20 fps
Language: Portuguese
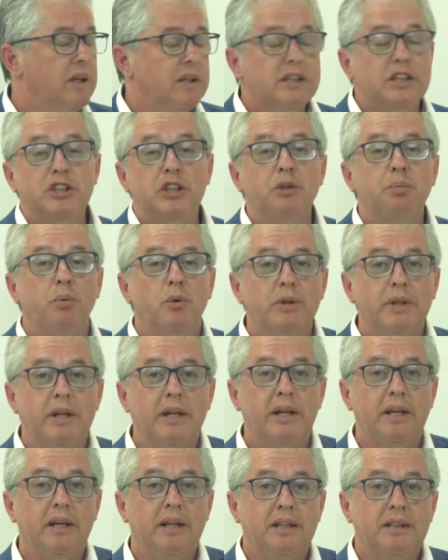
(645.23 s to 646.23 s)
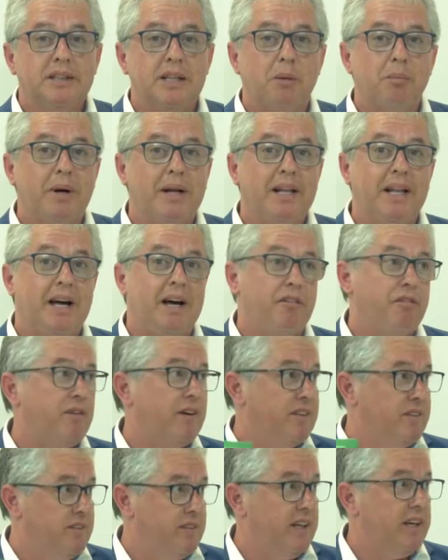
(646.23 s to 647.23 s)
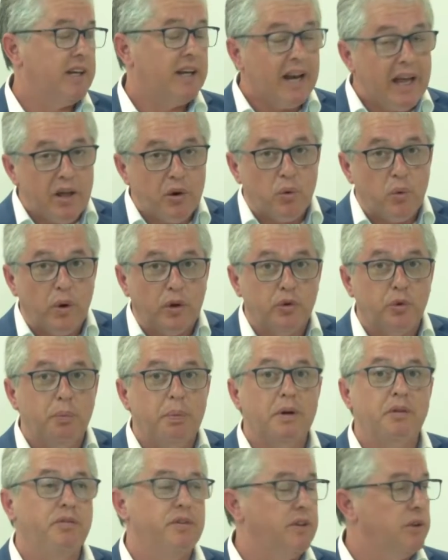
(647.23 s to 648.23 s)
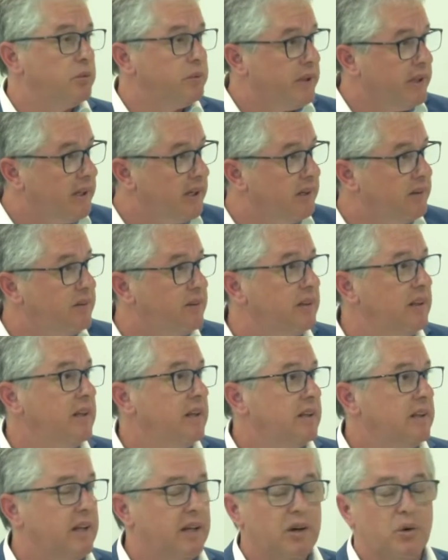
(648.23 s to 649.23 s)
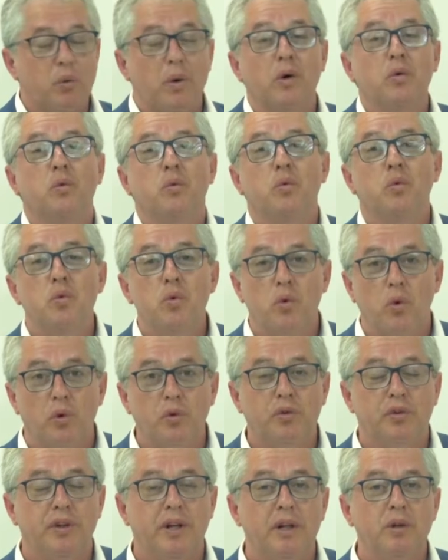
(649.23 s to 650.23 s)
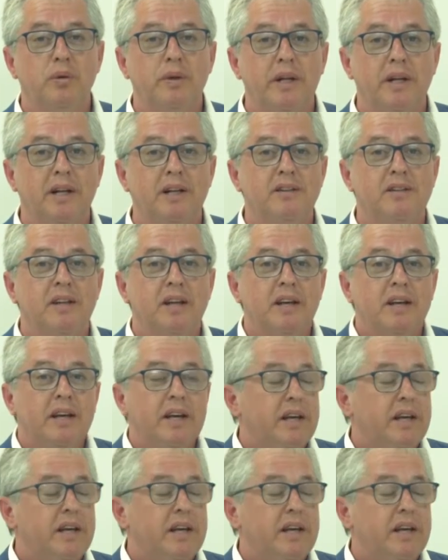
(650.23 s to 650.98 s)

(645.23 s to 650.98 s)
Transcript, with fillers: de a gente poder trabalhar, fazer, claro, com a supervisão deles, né, com, a, com, o conselho deles.